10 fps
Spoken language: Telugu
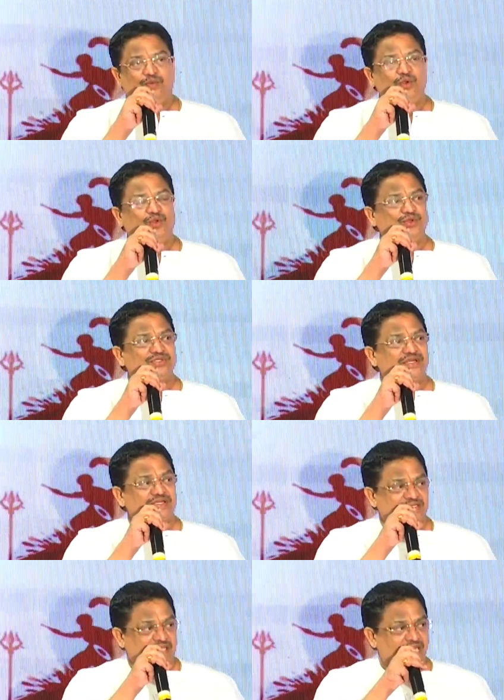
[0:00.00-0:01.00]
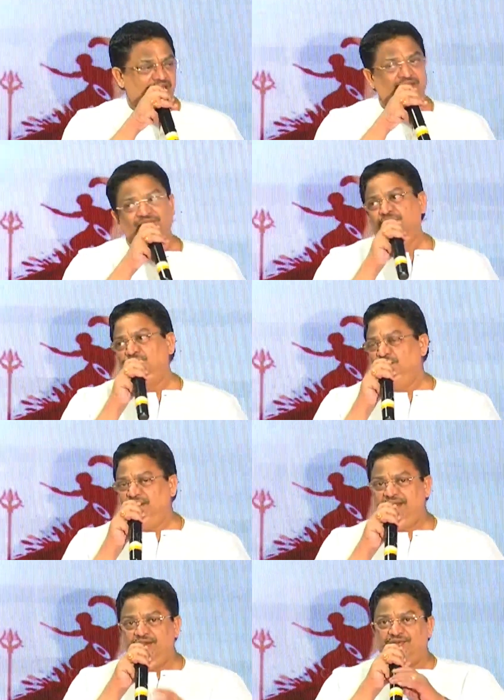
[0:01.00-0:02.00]
ప్రొడ్యూసర్కి చాలా కంఫర్టబుల్
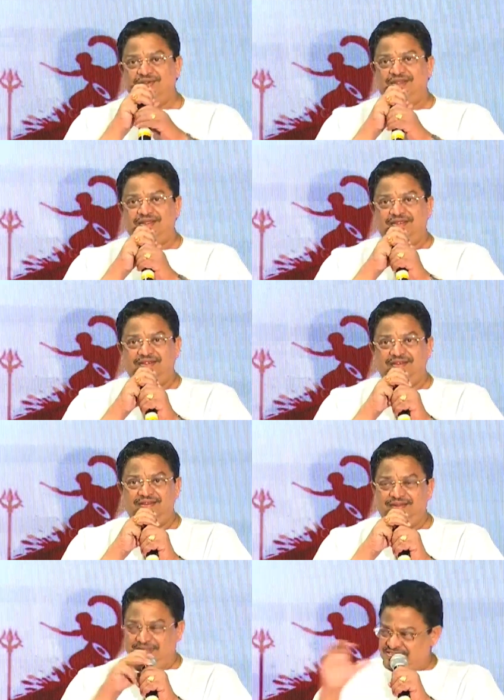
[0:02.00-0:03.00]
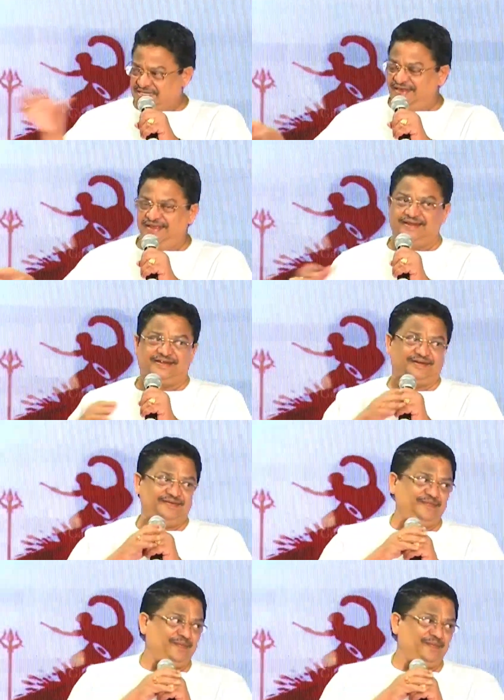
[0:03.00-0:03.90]
అయినటువంటి అసిస్టెంట్ డైరెక్టర్